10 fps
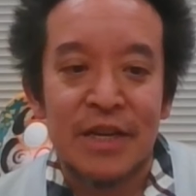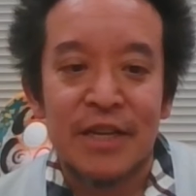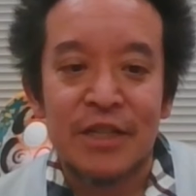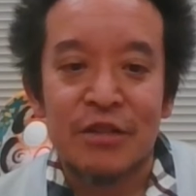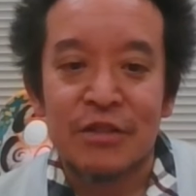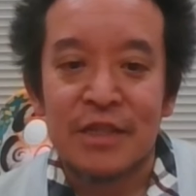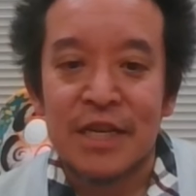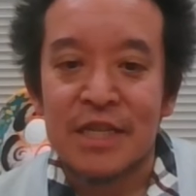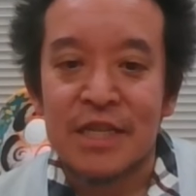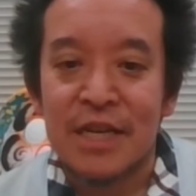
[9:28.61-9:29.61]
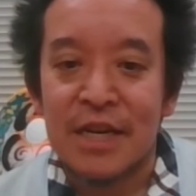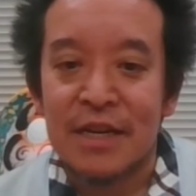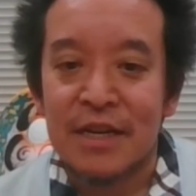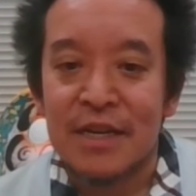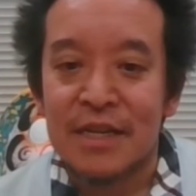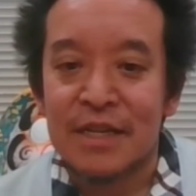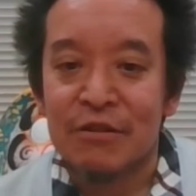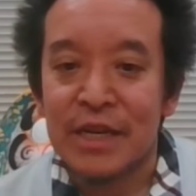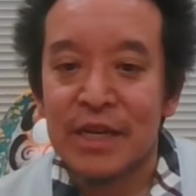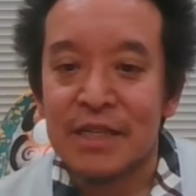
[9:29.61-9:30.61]
手術なしで、
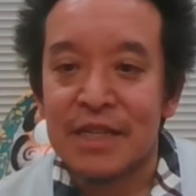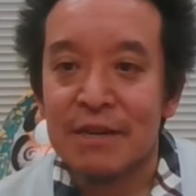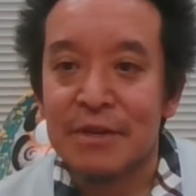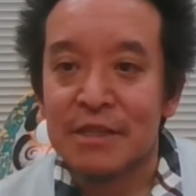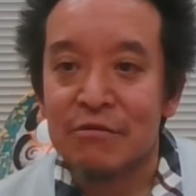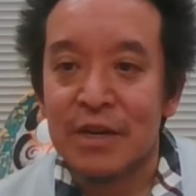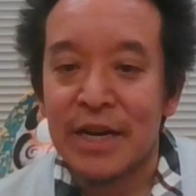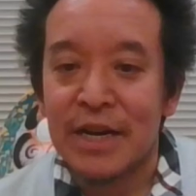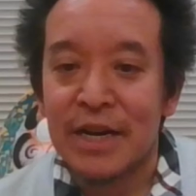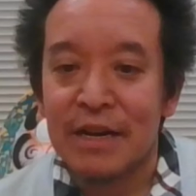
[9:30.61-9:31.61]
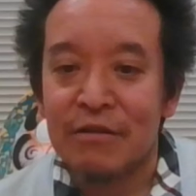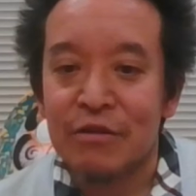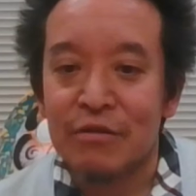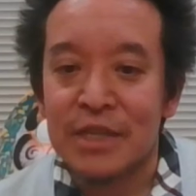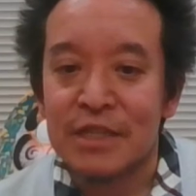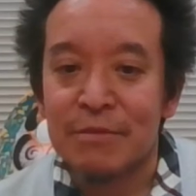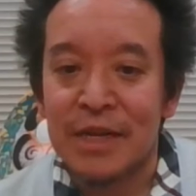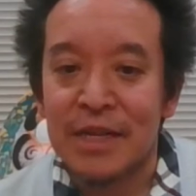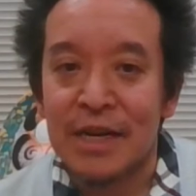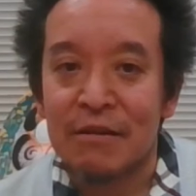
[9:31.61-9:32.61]
法的な性別を変えられるようにす
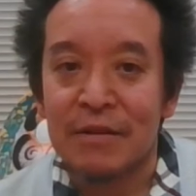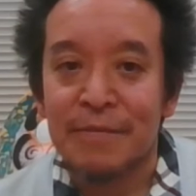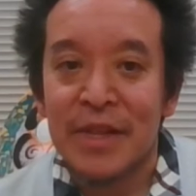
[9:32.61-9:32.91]
べきである。